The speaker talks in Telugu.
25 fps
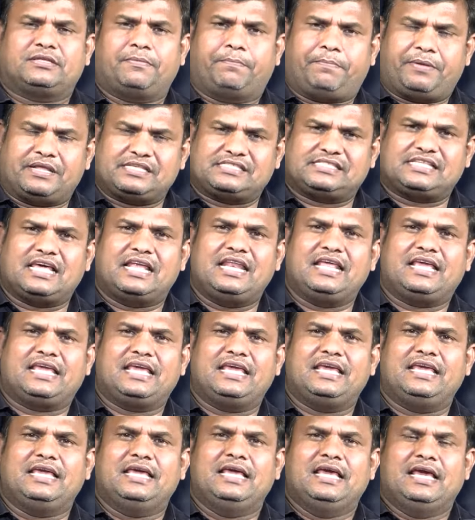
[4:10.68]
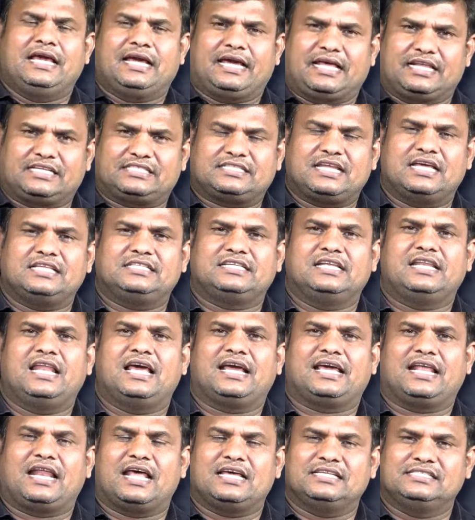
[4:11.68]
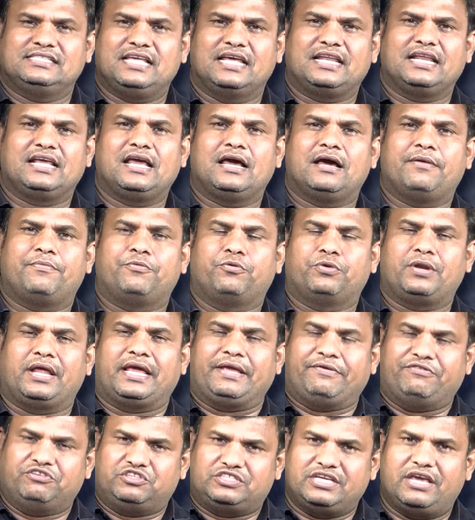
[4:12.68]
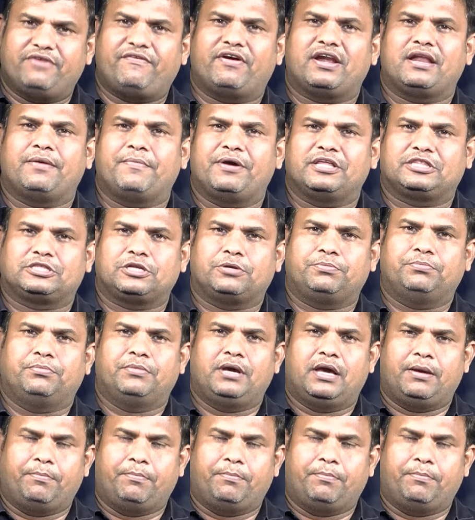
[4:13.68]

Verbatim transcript: మాత్రం ప్రస్తుతానికి కృష్ణా జిల్లాకి రాజధానిగా ఉన్న విజయవాడ మాత్రం